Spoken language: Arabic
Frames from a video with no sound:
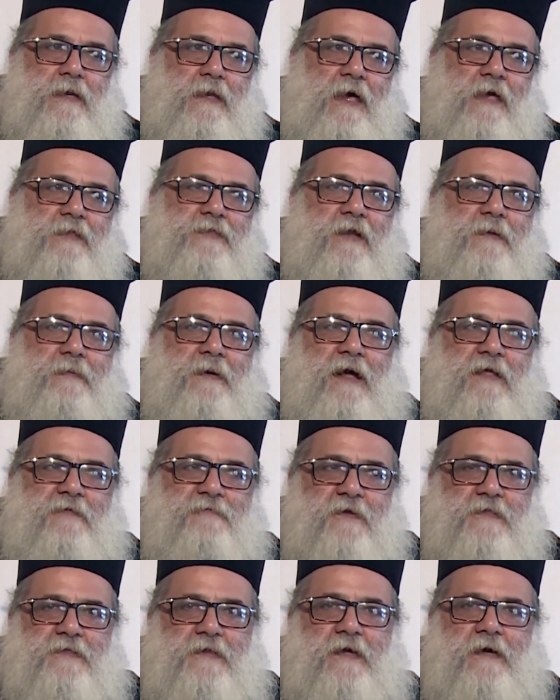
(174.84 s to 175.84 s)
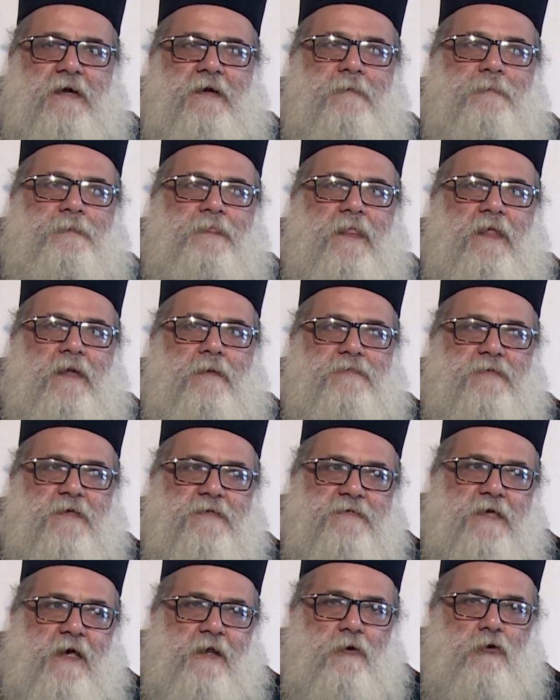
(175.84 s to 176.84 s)
العذراء بعد فترة
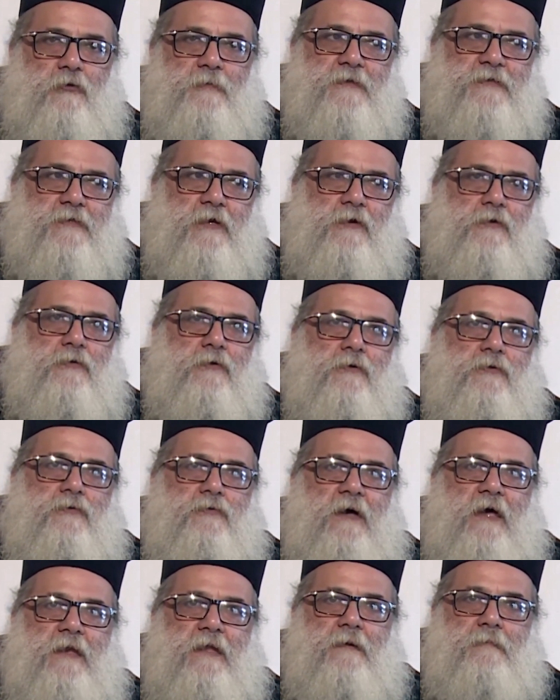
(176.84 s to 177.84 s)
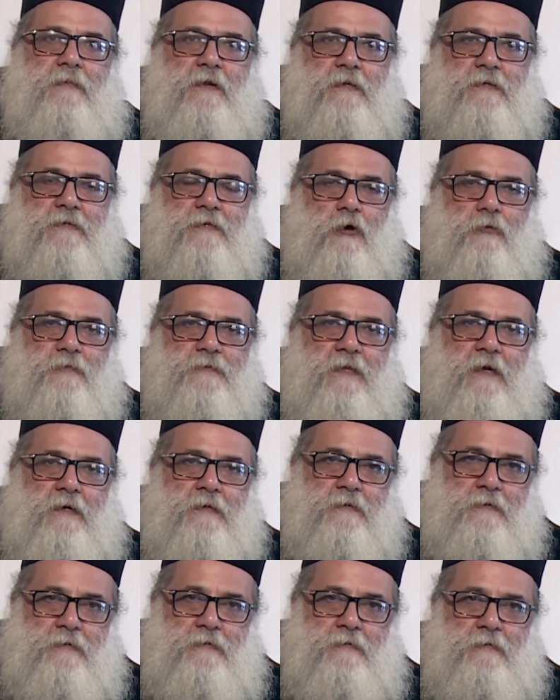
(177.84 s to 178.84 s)
بتظهر له بتقول له انه انا قبلت توبتك
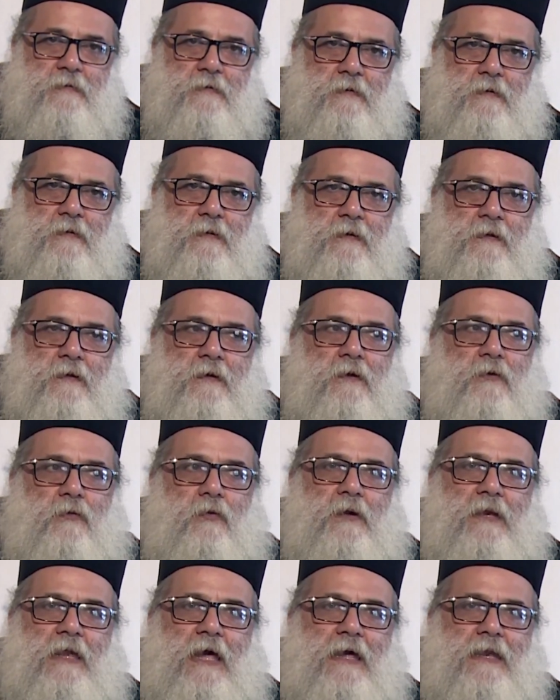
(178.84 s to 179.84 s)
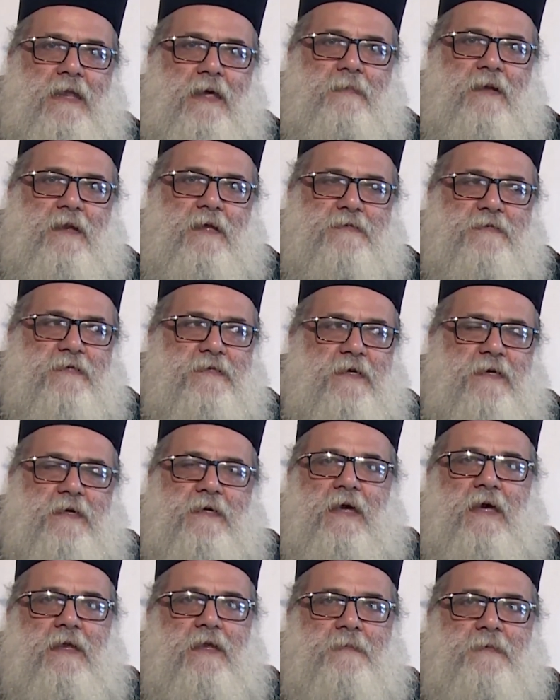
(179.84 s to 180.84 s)
والعلامة اللي اعطيتك
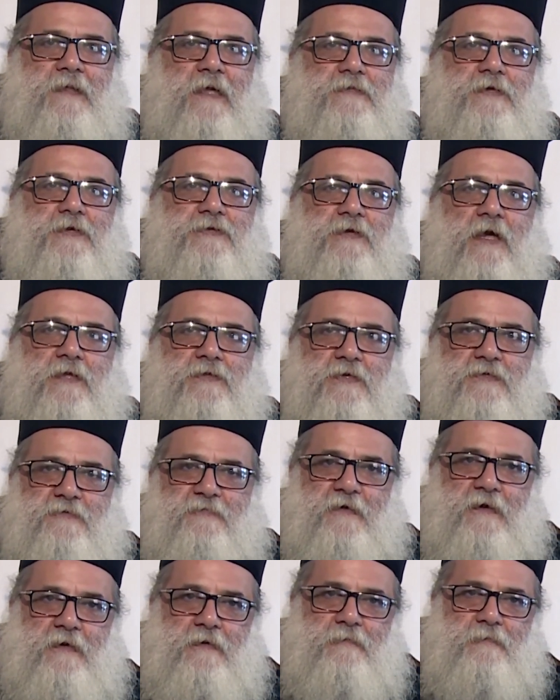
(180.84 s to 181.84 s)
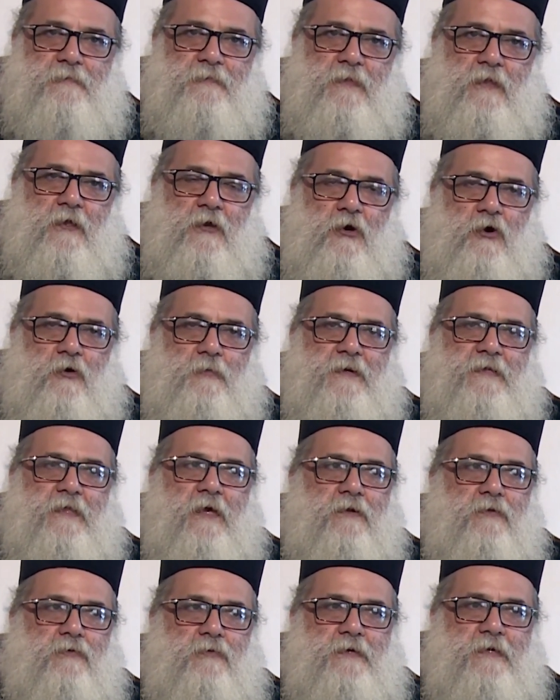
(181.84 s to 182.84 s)
اياها انك بدك ترجع تشفى
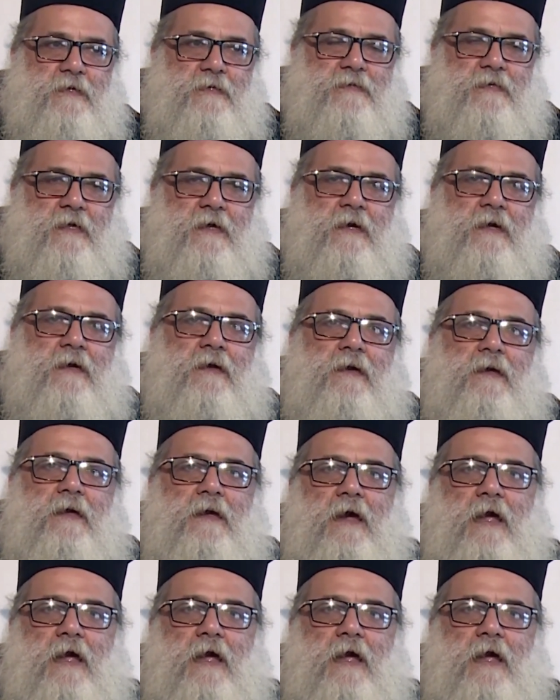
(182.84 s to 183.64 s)
وبدك تكون انت